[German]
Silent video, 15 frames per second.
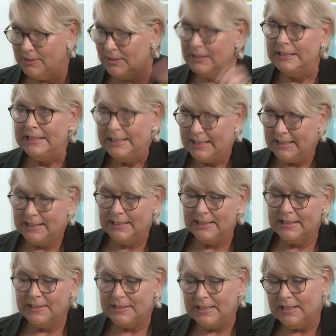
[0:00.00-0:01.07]
Ne,
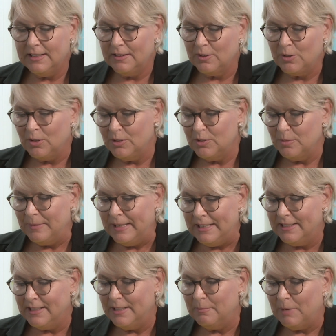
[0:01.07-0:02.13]
äh, den
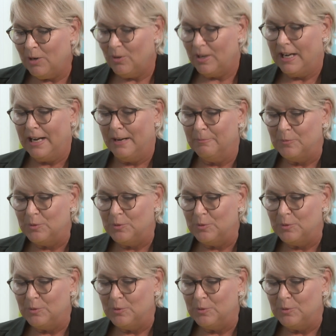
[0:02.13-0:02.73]
Konsumenten im Auge haben.